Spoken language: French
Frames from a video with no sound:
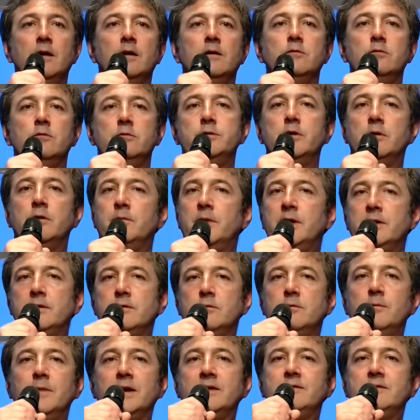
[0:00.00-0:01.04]
ou d'en mettre
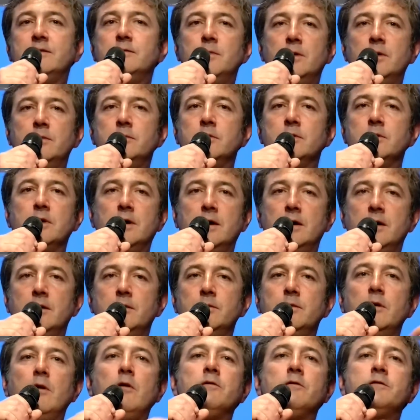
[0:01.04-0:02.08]
le maximum de grains
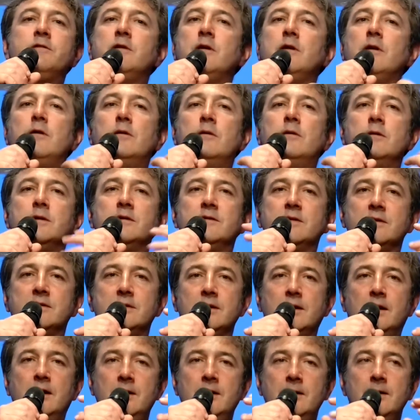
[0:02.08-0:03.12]
en serrant,
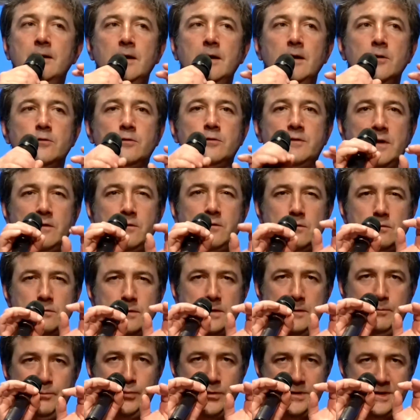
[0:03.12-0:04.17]
etc. Tout ça, ce sont
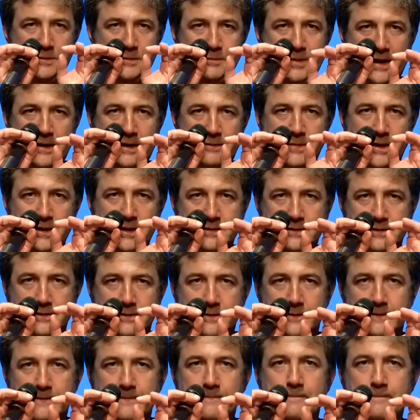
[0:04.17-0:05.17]
des petits paramètres.